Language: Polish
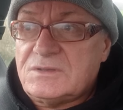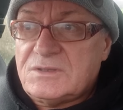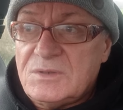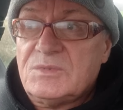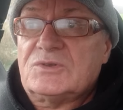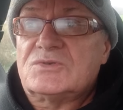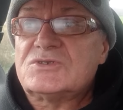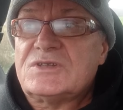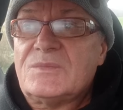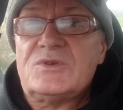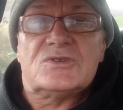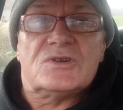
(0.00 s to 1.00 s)
tym, którzy
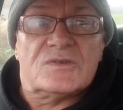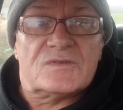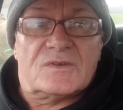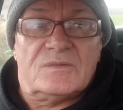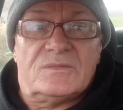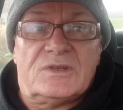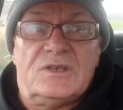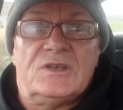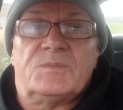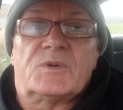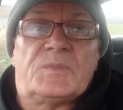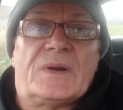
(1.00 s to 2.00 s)
nami rządzą i
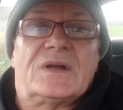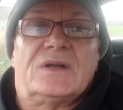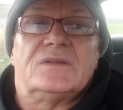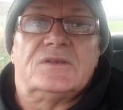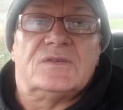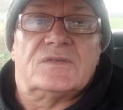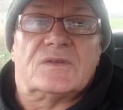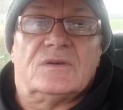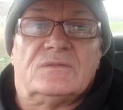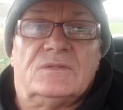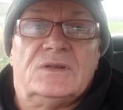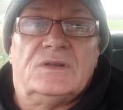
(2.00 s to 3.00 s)
ich
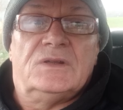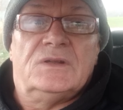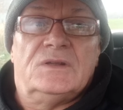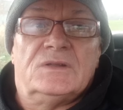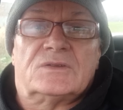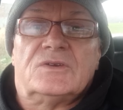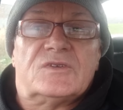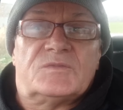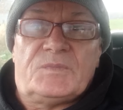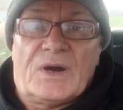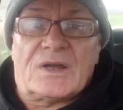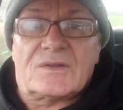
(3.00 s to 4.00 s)
propagandystom. To jest
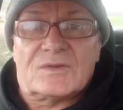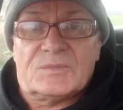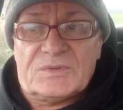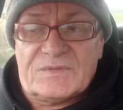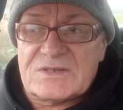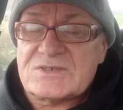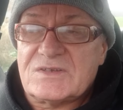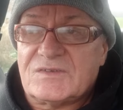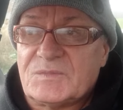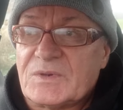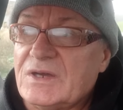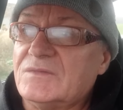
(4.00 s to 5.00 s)
bardzo poważna
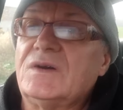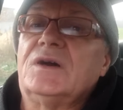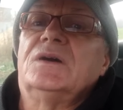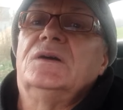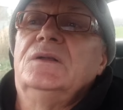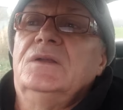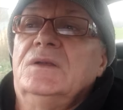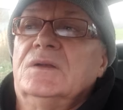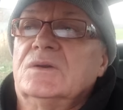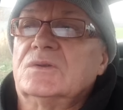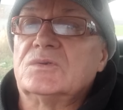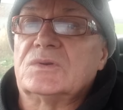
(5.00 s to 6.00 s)
sprawa,
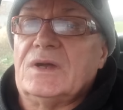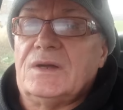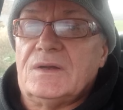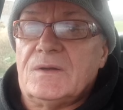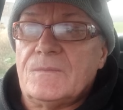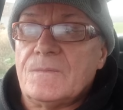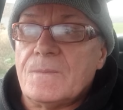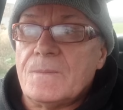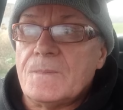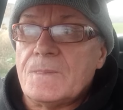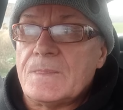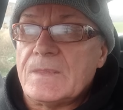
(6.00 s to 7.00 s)
która
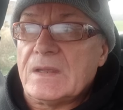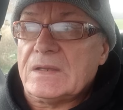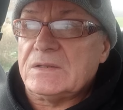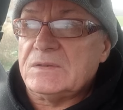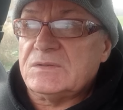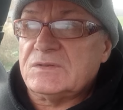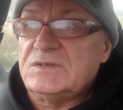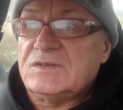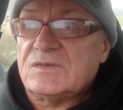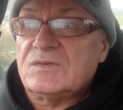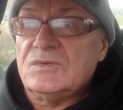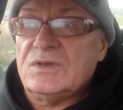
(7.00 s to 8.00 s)

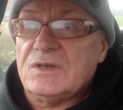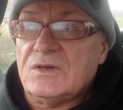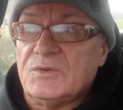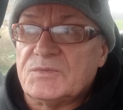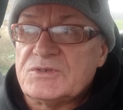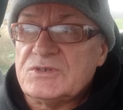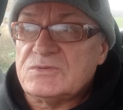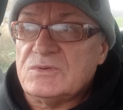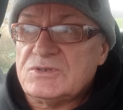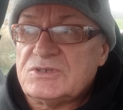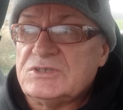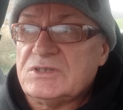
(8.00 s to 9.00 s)
zdecyduje o
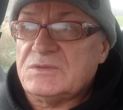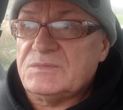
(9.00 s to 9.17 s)
przyszłości